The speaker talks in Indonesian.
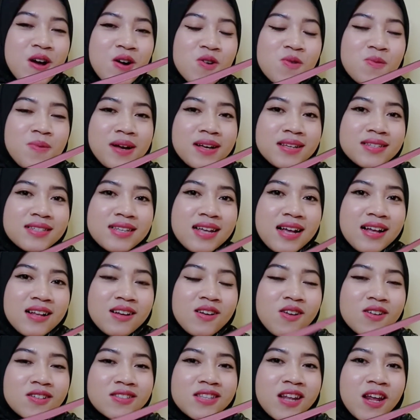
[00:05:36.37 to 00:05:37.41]
aku pasang
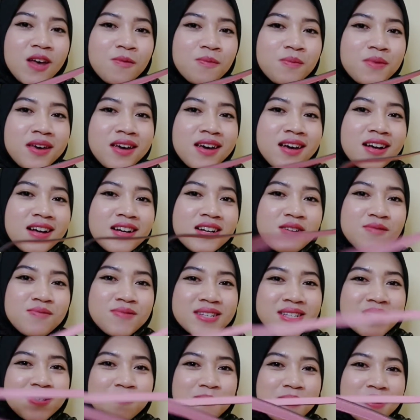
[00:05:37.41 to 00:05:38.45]
long strapnya
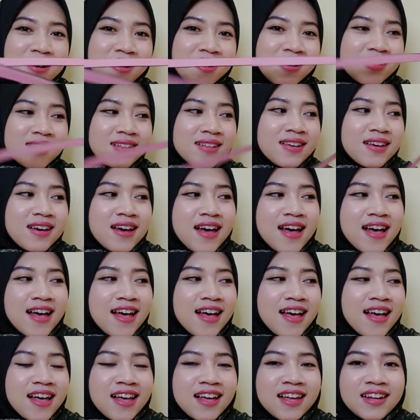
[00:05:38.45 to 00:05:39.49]
gemes banget
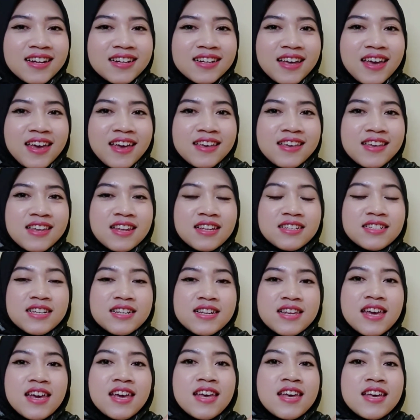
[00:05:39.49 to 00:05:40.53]
kan kayak gini
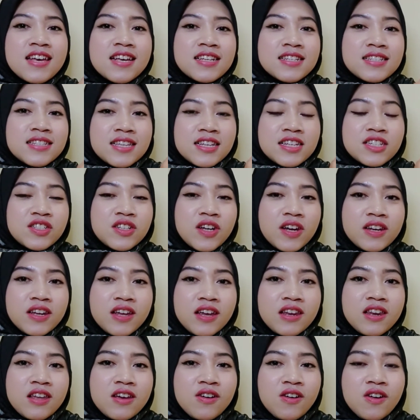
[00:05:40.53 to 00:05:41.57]
jadi si
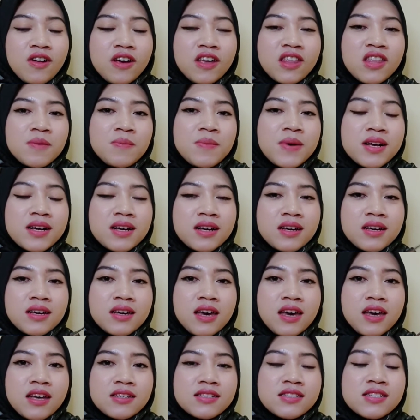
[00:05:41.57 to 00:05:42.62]
chainnya ini kalau kita
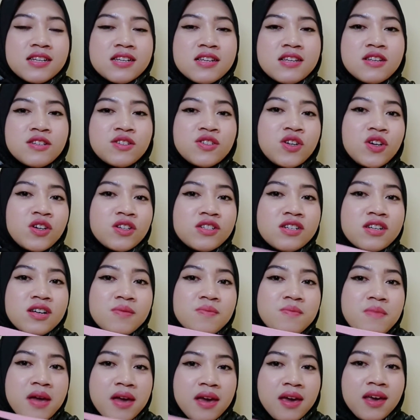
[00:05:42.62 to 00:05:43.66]
pakai jadi shoulder
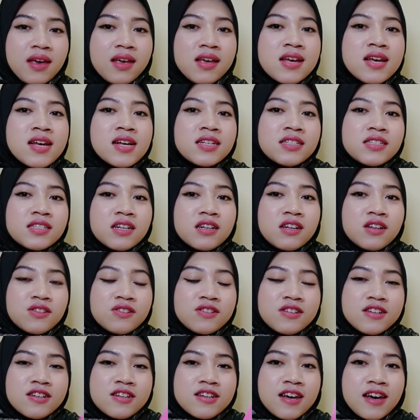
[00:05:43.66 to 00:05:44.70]
bag chainnya
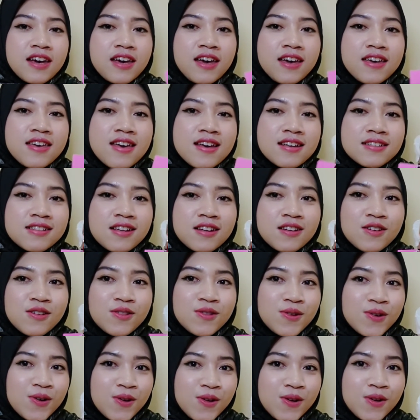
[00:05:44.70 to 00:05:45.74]
tuh jadi kayak hiasan
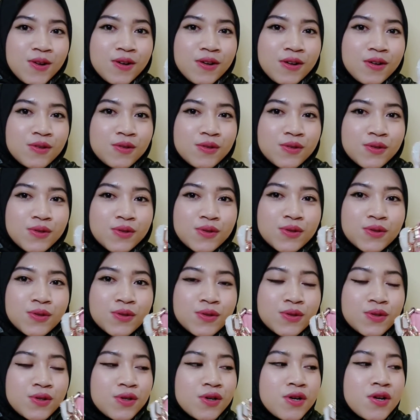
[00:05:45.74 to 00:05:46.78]
gitu loh
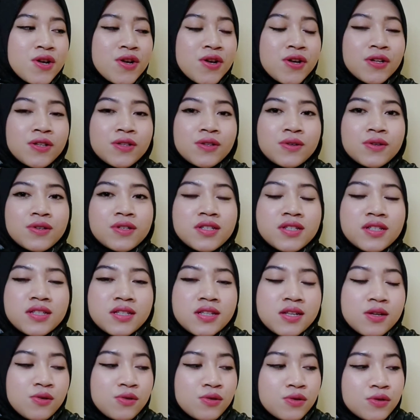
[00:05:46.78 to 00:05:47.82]
lucu terus
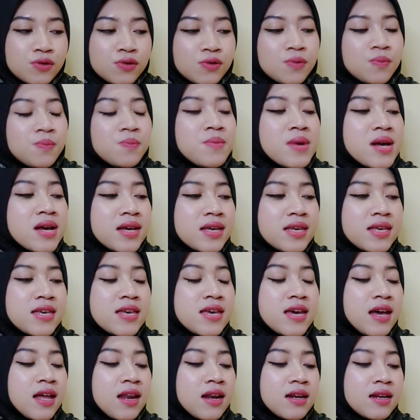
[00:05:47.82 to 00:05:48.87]
untuk
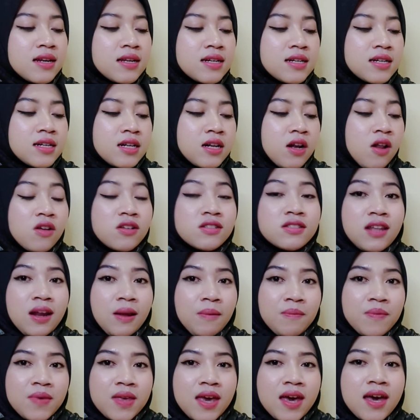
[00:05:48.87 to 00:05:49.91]
bagian uh, long
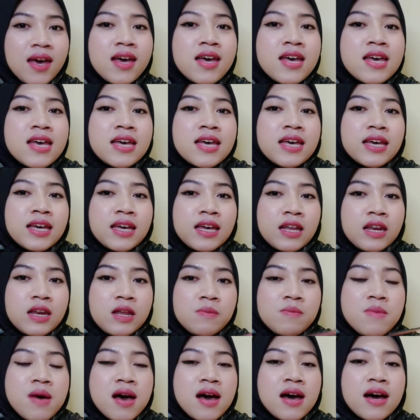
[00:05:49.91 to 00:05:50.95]
strapnya ini
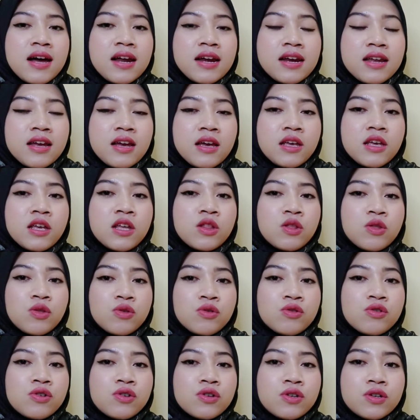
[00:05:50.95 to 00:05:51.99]
bahannya
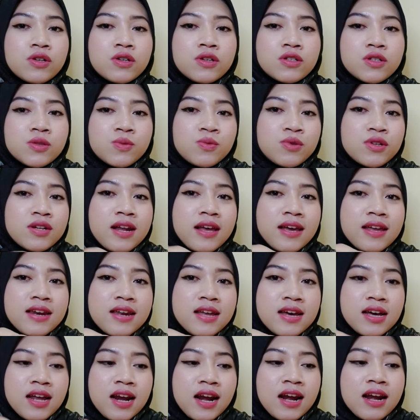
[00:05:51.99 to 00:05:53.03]
itu smooth
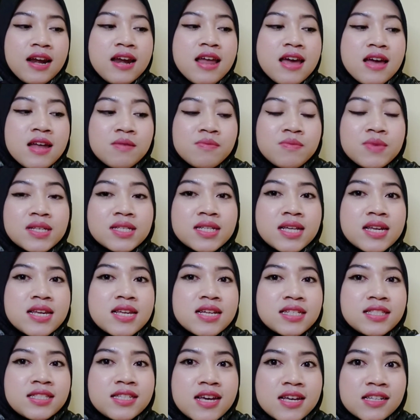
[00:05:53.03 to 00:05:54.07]
leather dan bisa
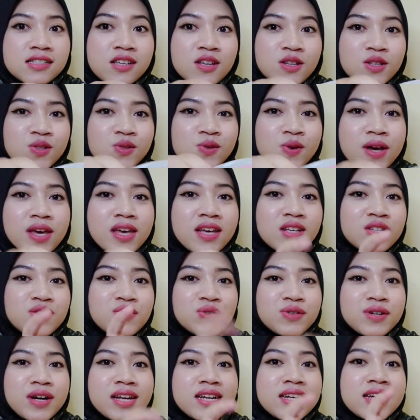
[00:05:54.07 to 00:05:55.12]
diadjust sesuai
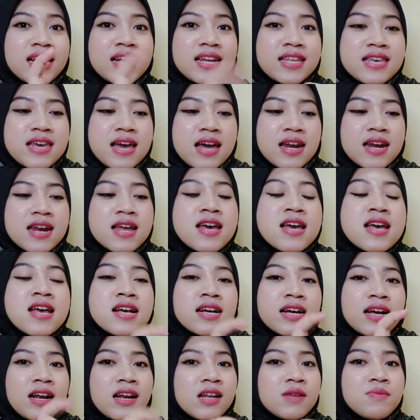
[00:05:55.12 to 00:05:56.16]
kesukaan kalian.
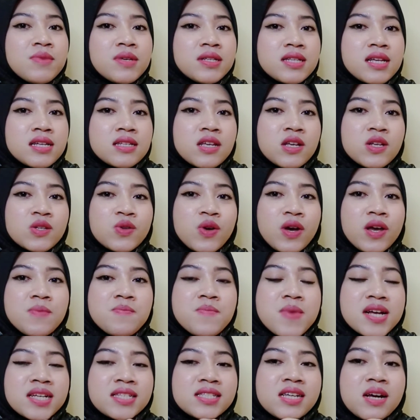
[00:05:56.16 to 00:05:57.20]
Kalian bisa sesuaiin
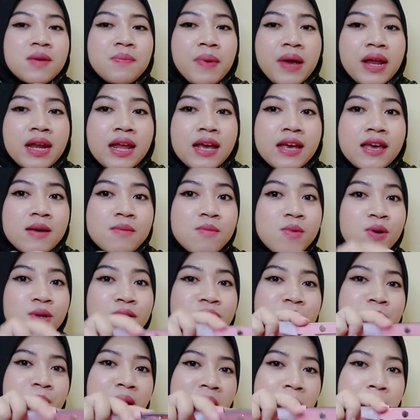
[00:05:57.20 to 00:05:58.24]
panjang pendeknya mau
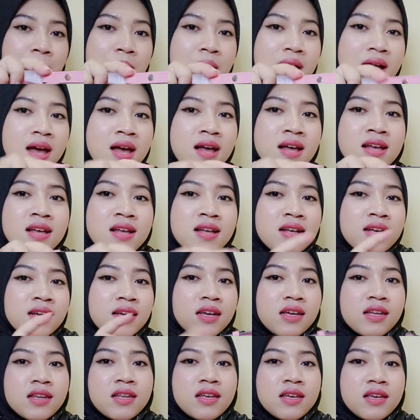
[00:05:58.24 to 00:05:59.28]
seberapa.
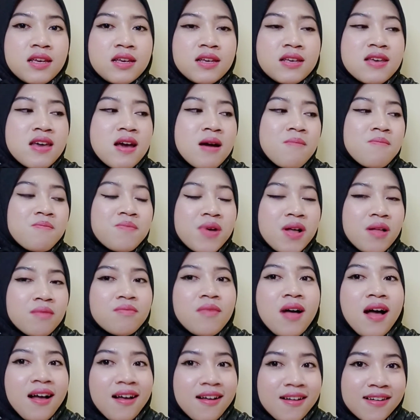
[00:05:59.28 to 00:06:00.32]
Ini gampang
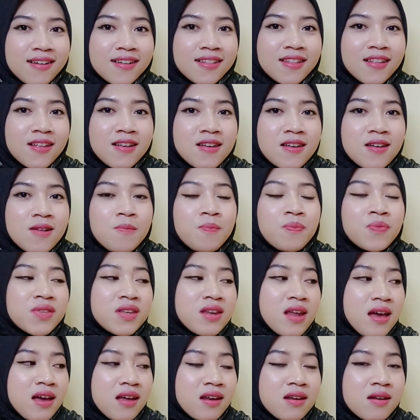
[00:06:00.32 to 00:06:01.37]
banget.
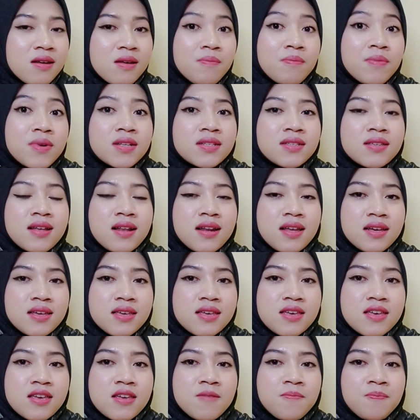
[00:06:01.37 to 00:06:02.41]
Dan plusnya
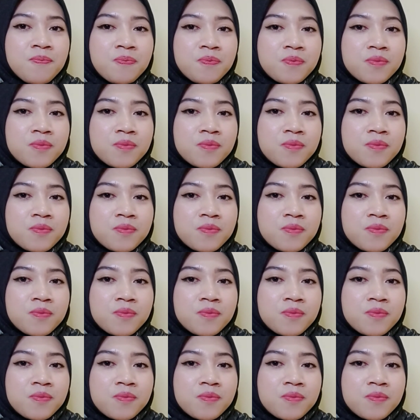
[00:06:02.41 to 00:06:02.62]
lagi,